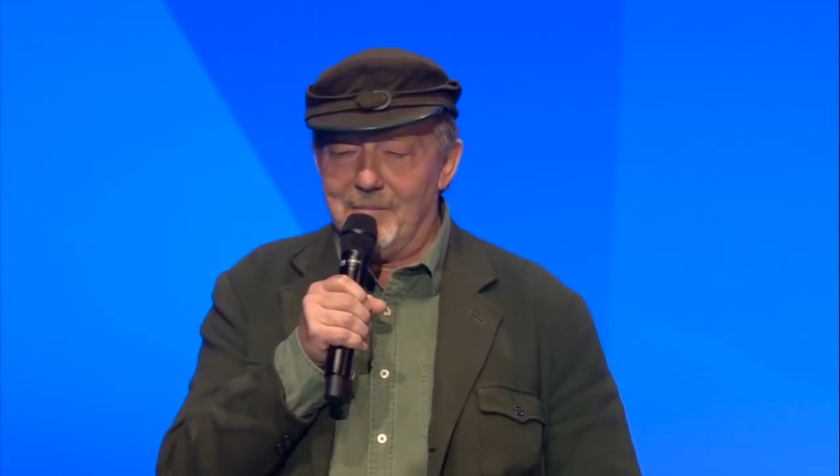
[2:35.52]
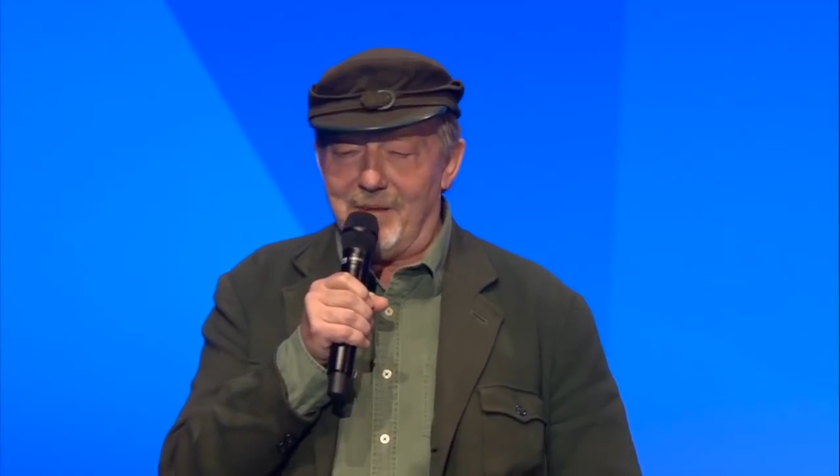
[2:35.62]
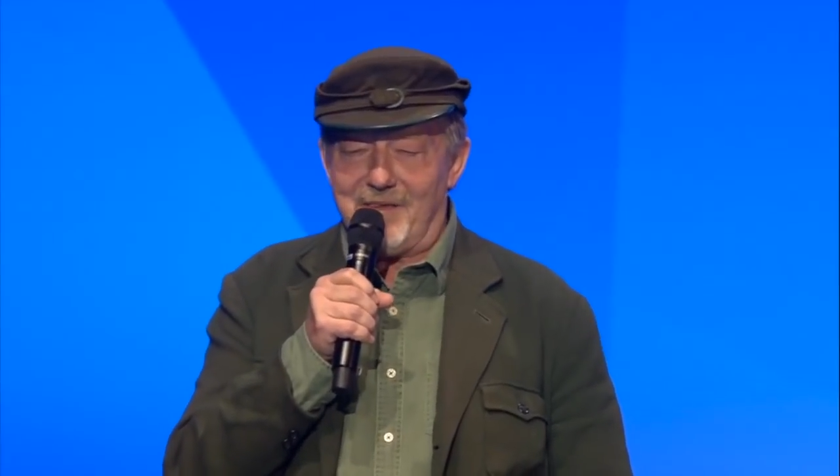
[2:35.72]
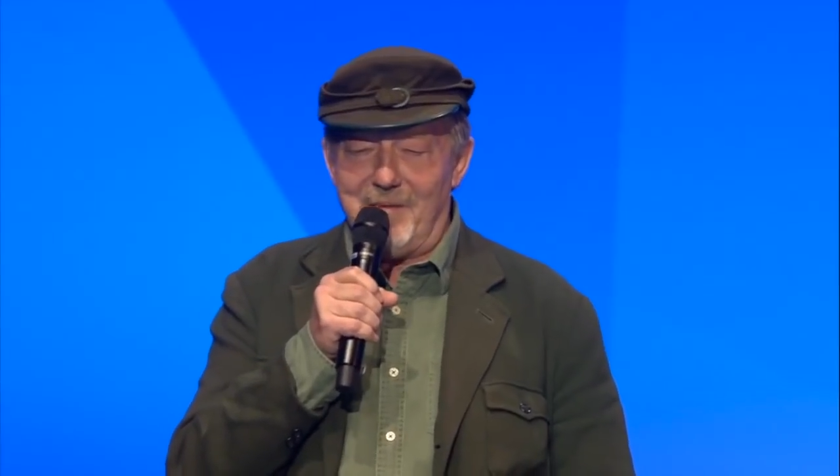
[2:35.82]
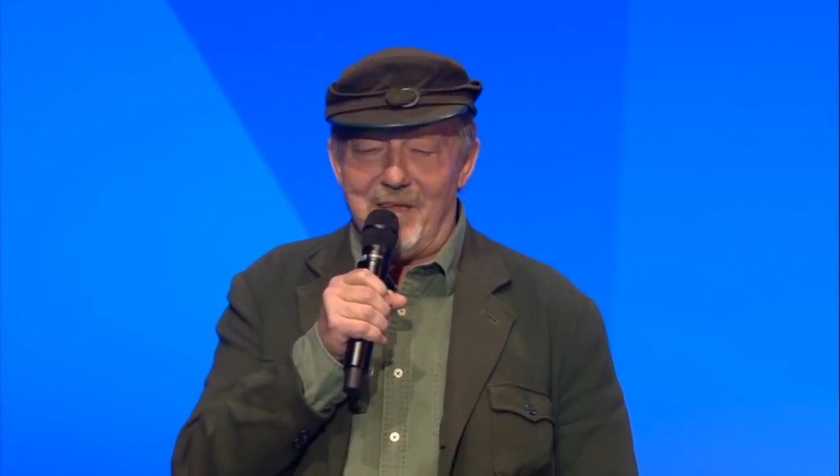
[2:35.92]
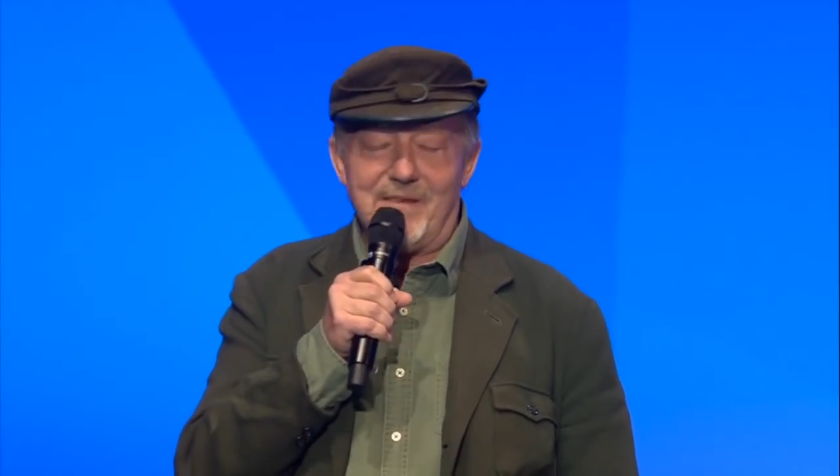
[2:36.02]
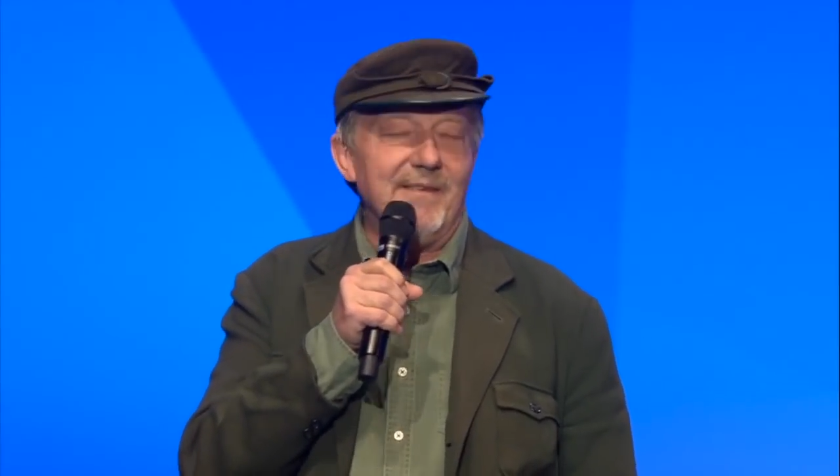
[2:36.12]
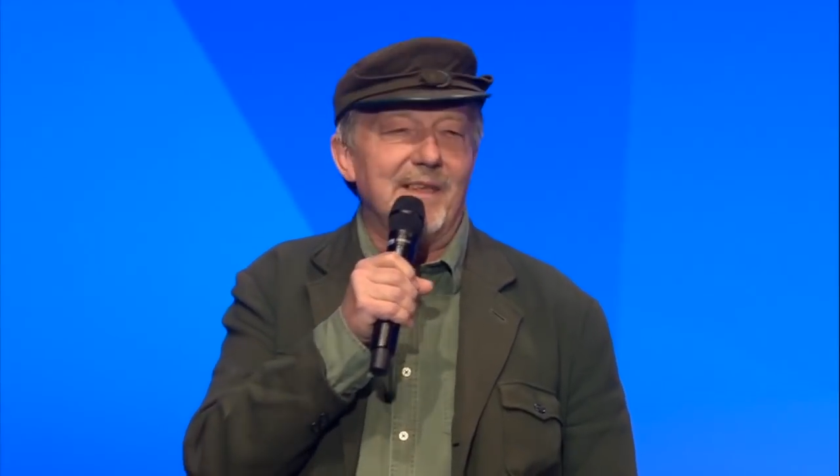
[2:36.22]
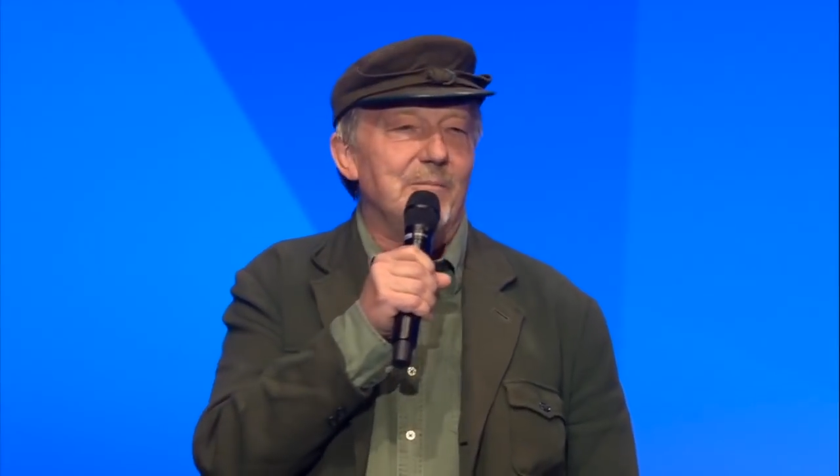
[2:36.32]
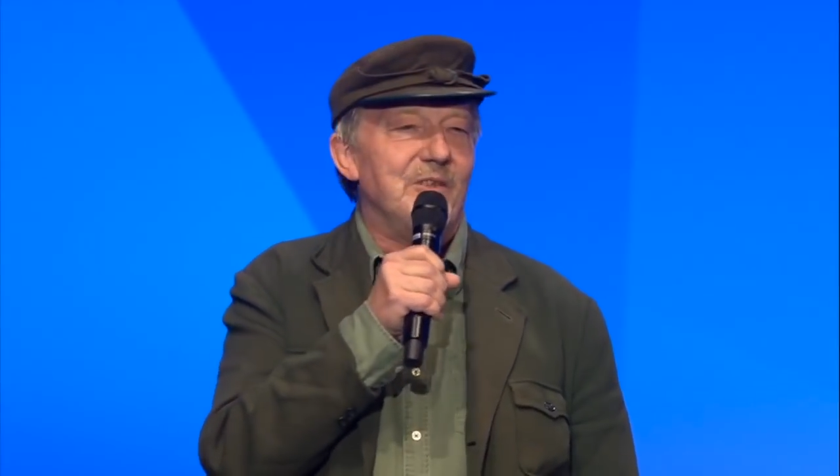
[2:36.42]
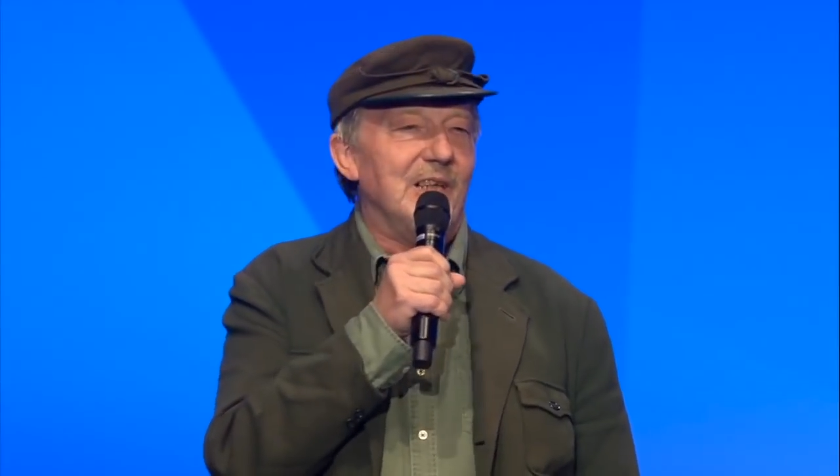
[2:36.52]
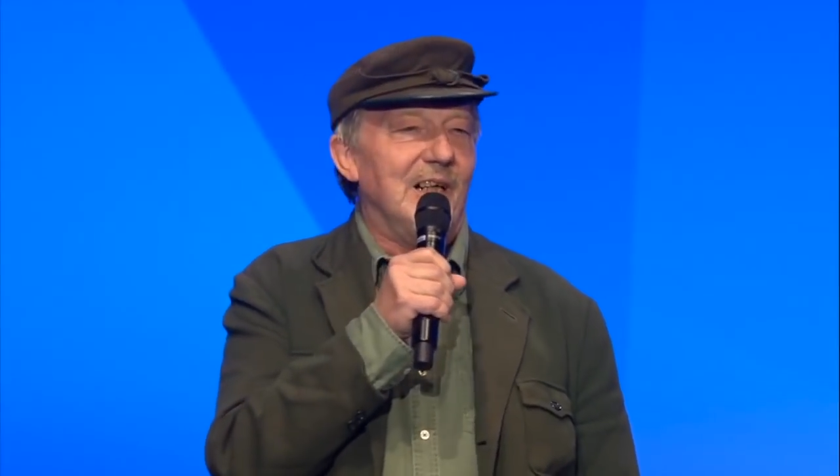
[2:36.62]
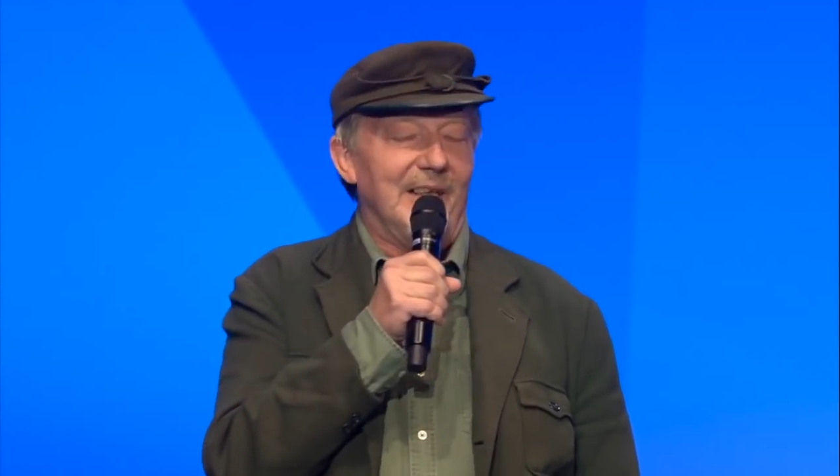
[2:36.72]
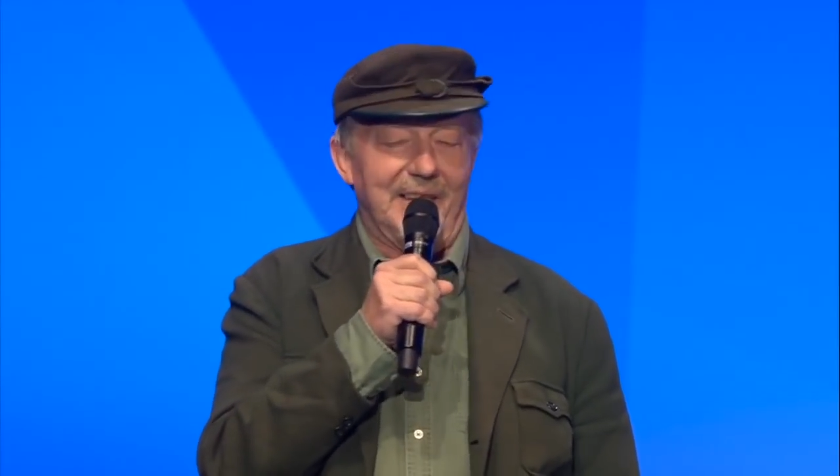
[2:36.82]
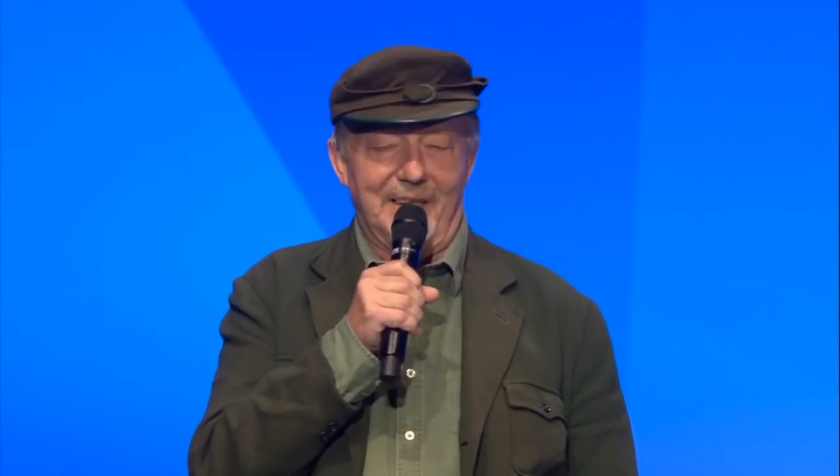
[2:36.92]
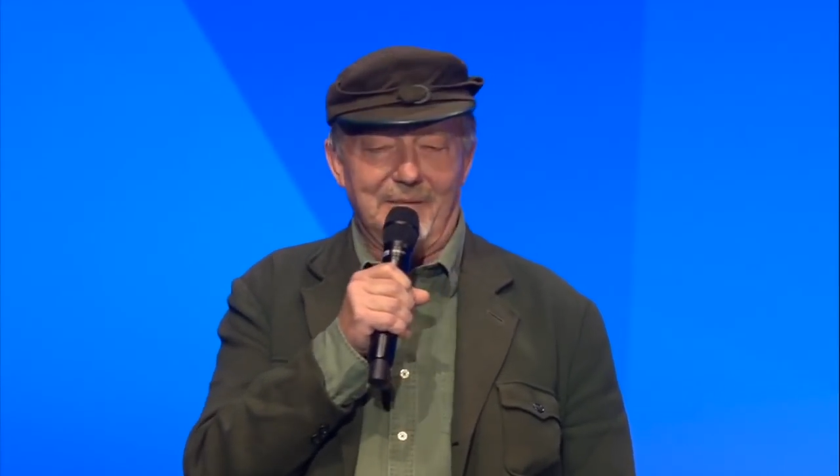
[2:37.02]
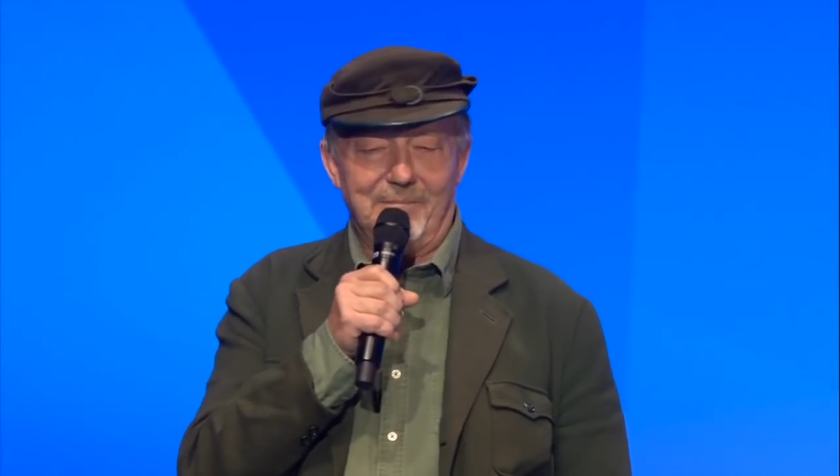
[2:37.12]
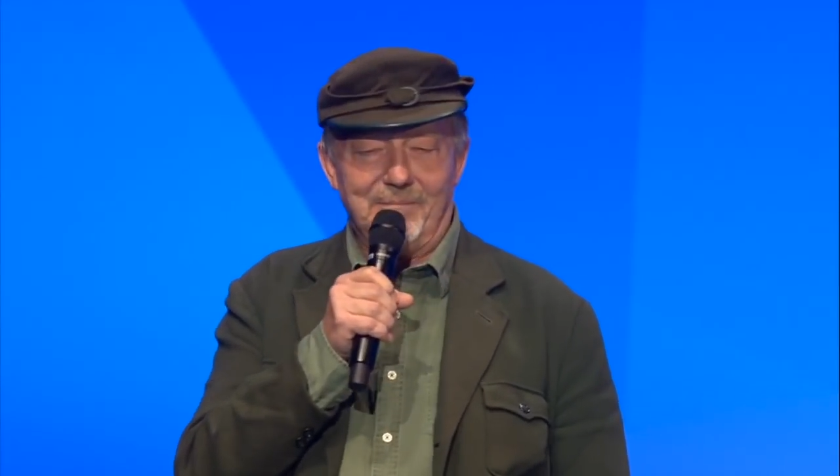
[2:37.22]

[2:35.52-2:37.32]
Pessimisten gibt es hier gar nicht,